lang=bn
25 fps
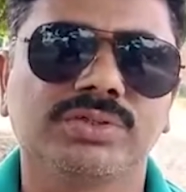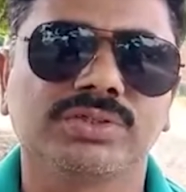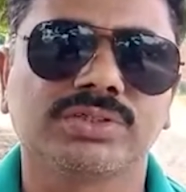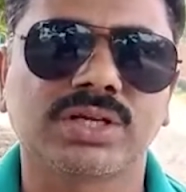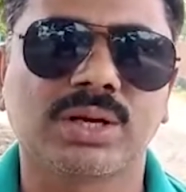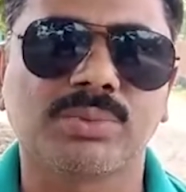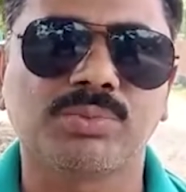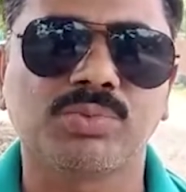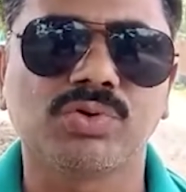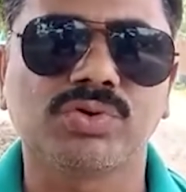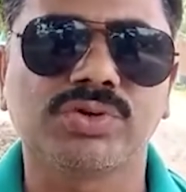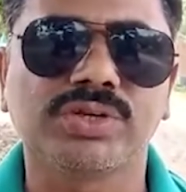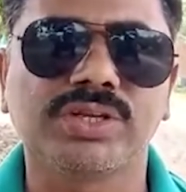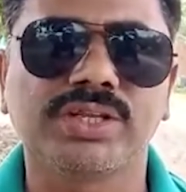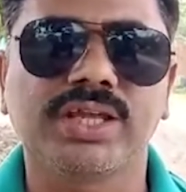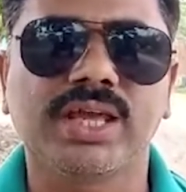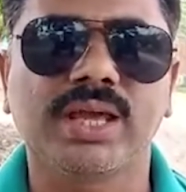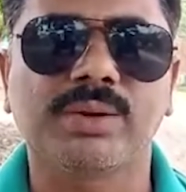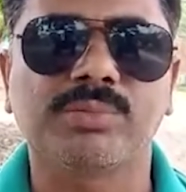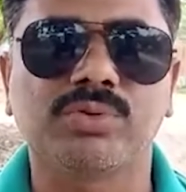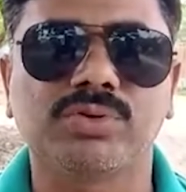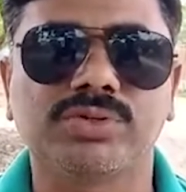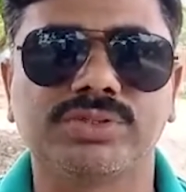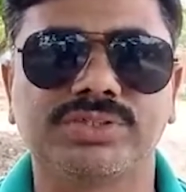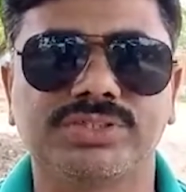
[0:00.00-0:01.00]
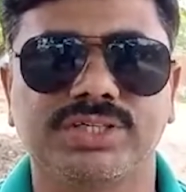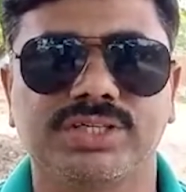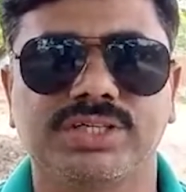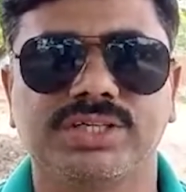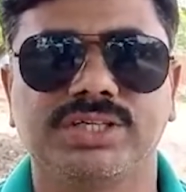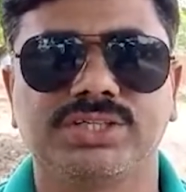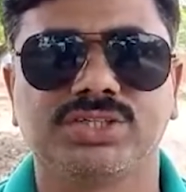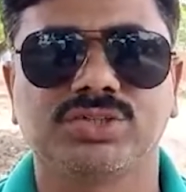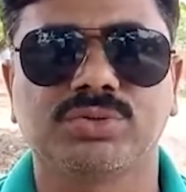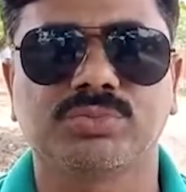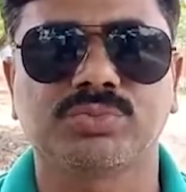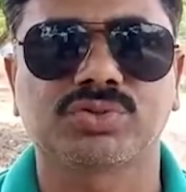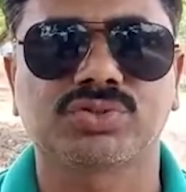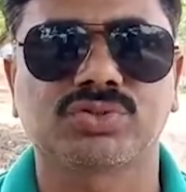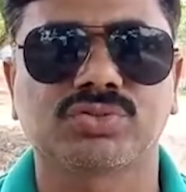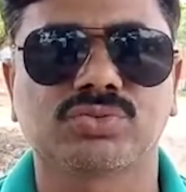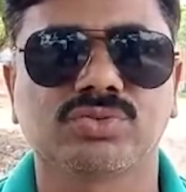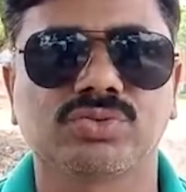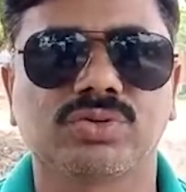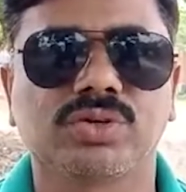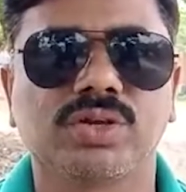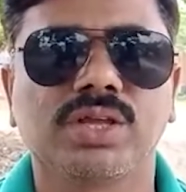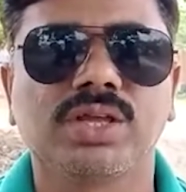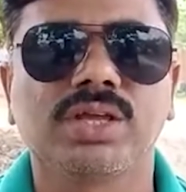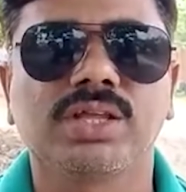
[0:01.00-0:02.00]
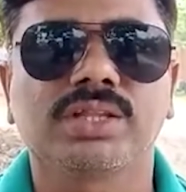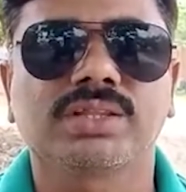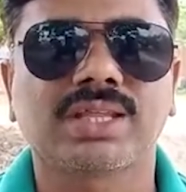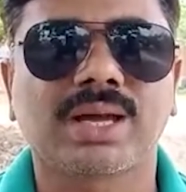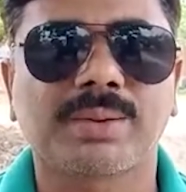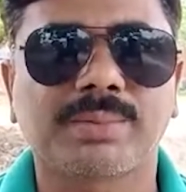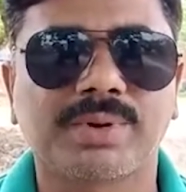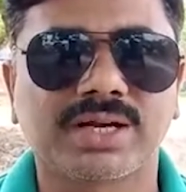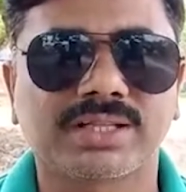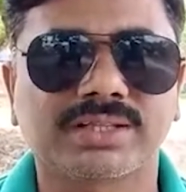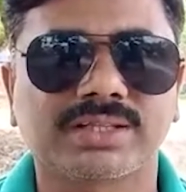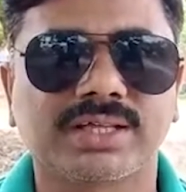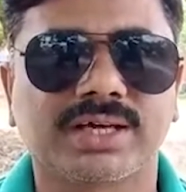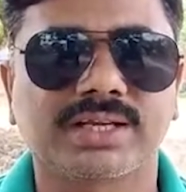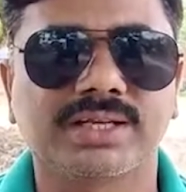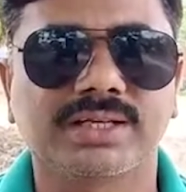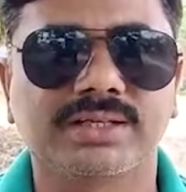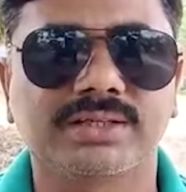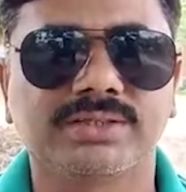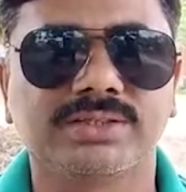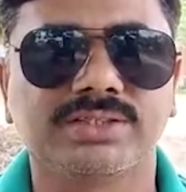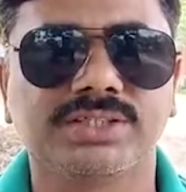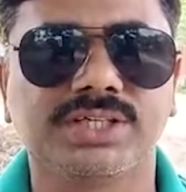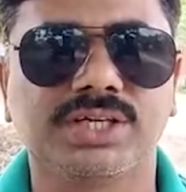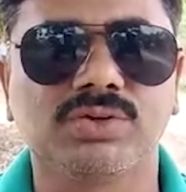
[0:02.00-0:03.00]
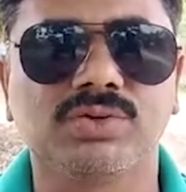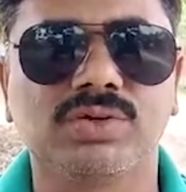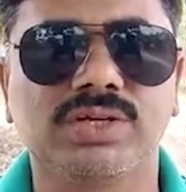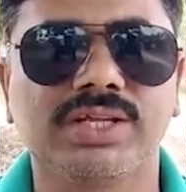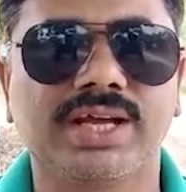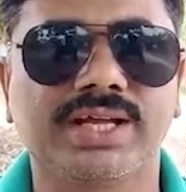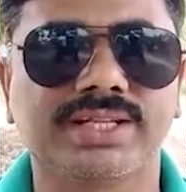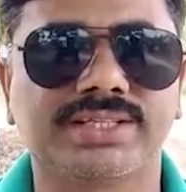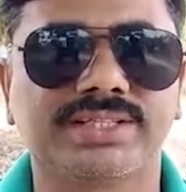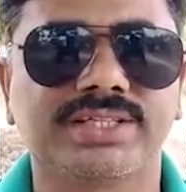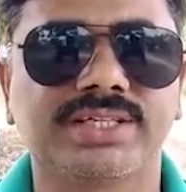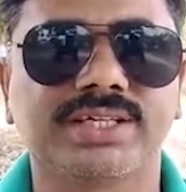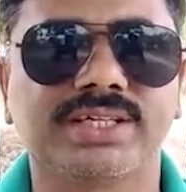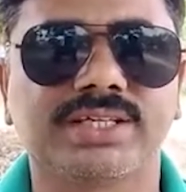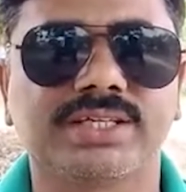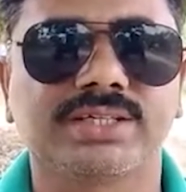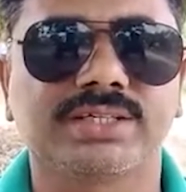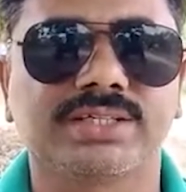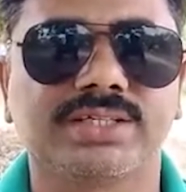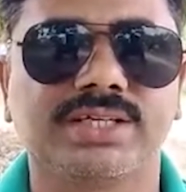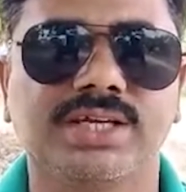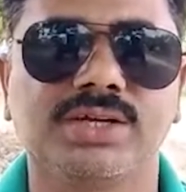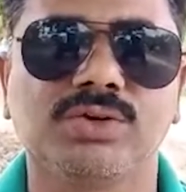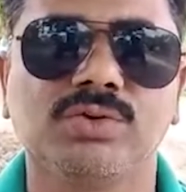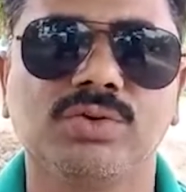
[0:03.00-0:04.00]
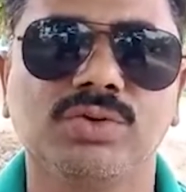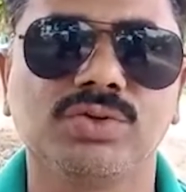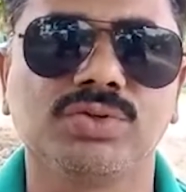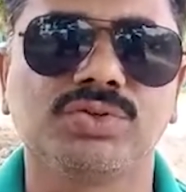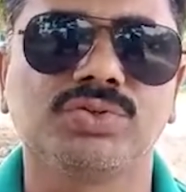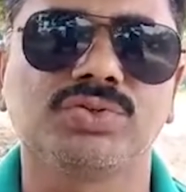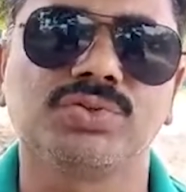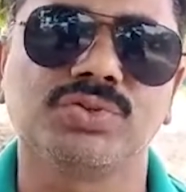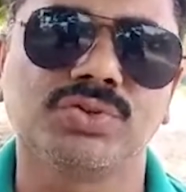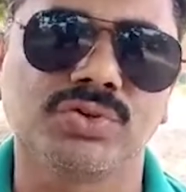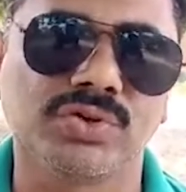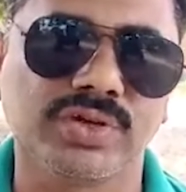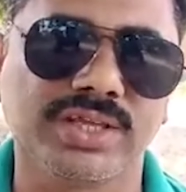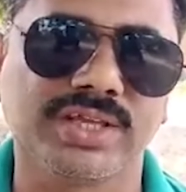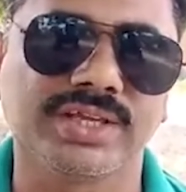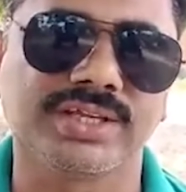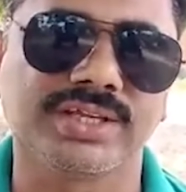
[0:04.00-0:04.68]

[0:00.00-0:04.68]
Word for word: সামগ্রী এবং যেই সমস্ত তামার তারের যেগুলি আছে সেইগুলিও চুরি হয়ে